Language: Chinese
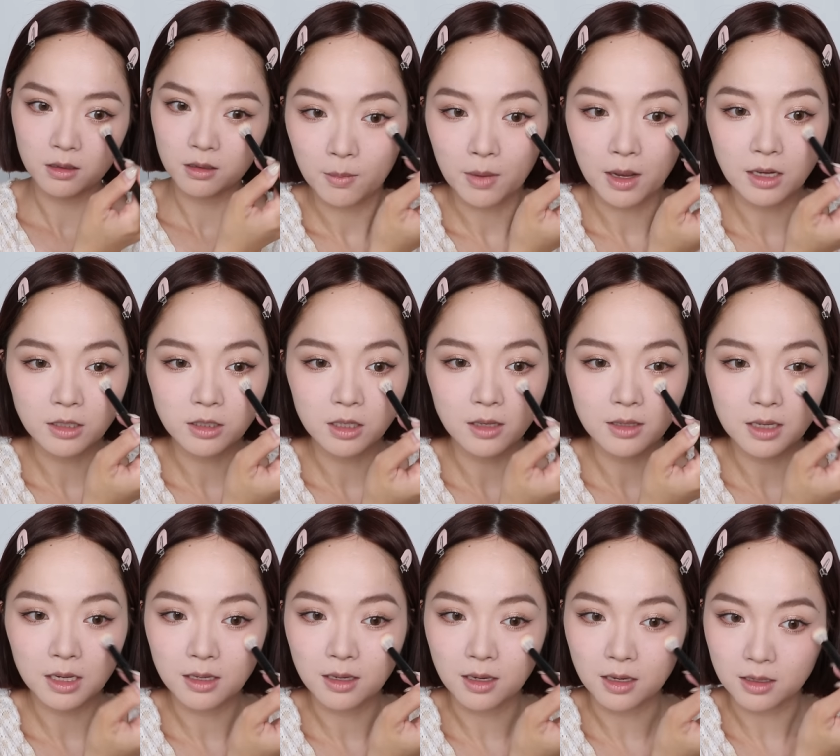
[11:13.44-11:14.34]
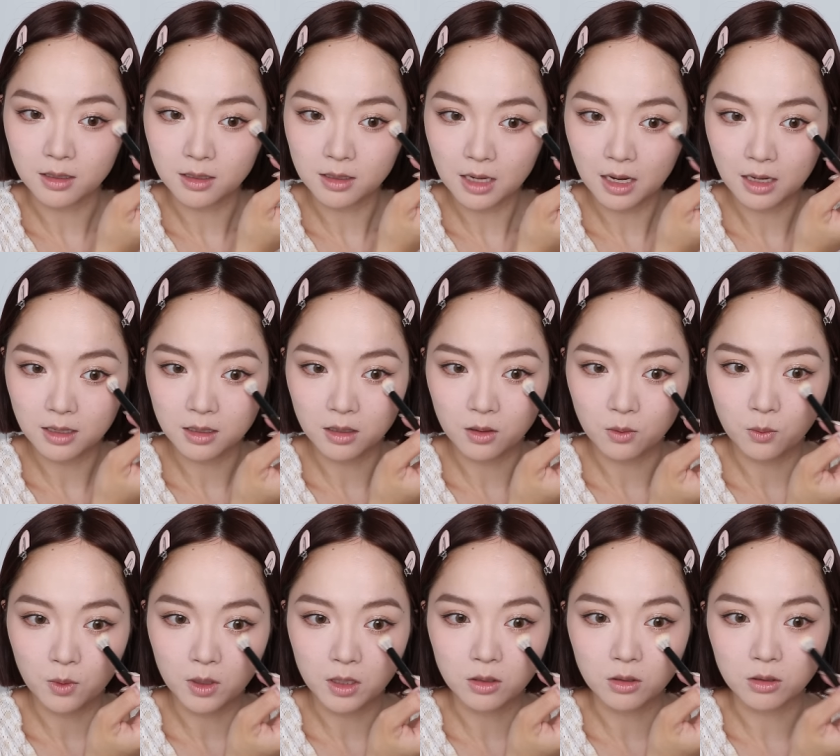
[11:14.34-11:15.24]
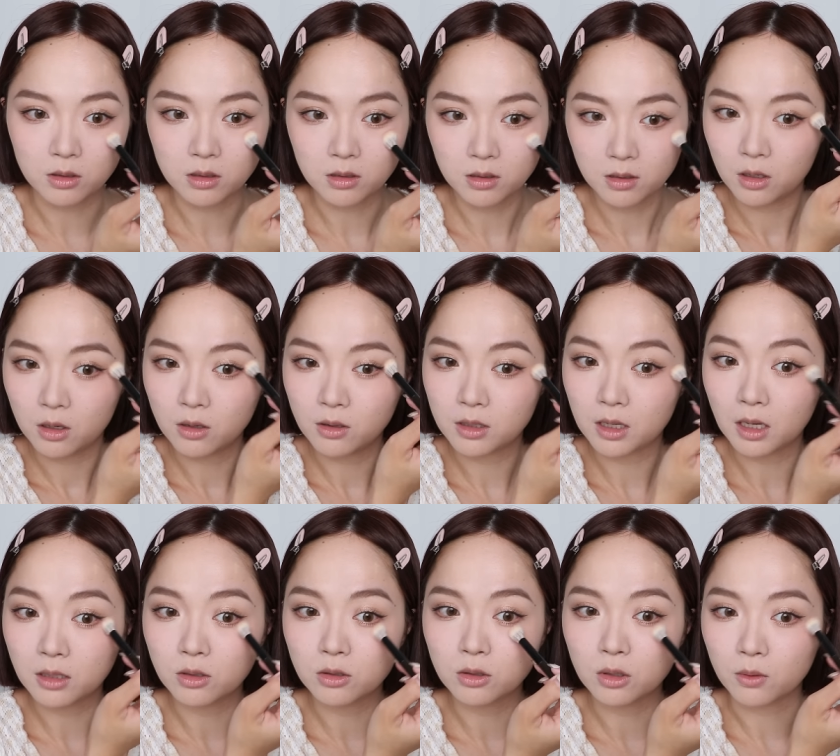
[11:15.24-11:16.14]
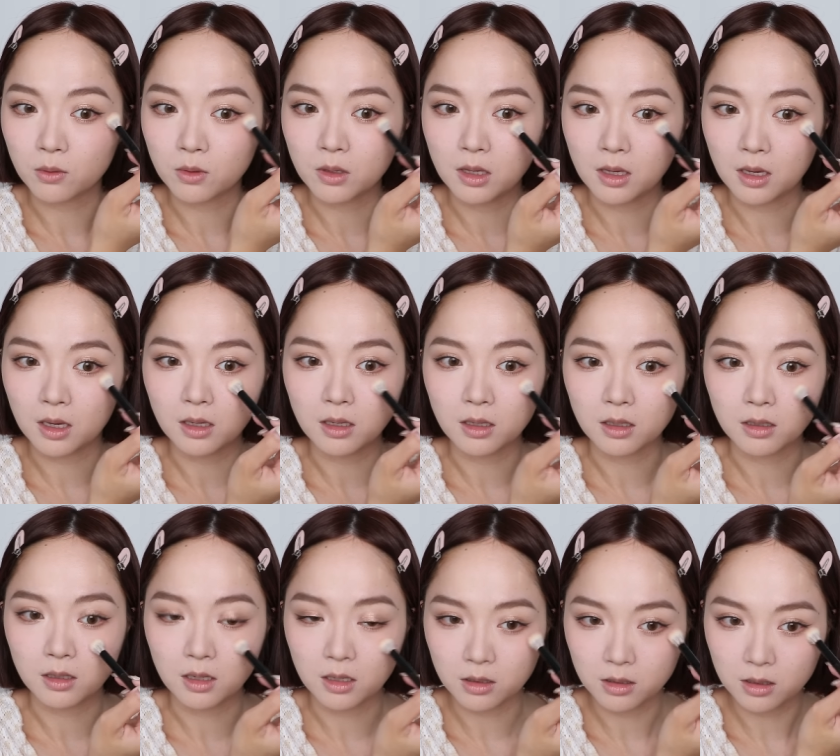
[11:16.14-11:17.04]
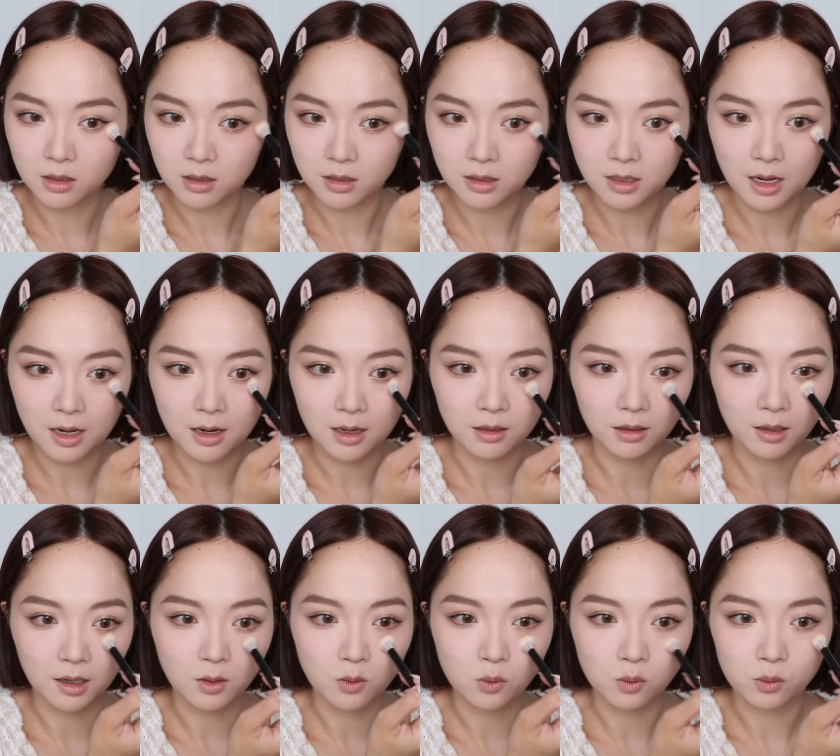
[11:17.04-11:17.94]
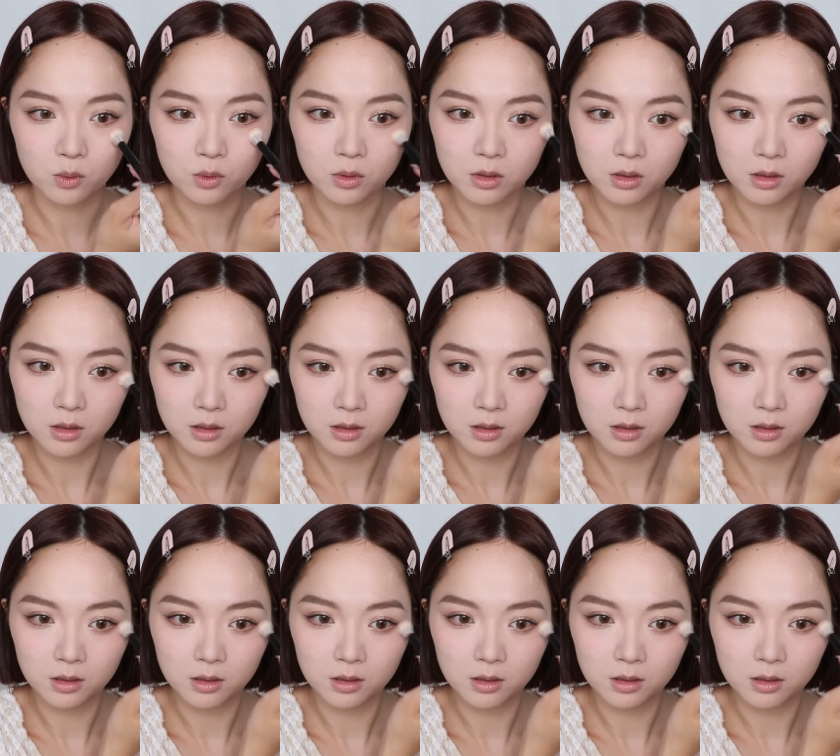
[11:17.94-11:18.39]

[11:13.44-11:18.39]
把它上在眼下这个位置，有点像是从眼影延伸下来的感觉。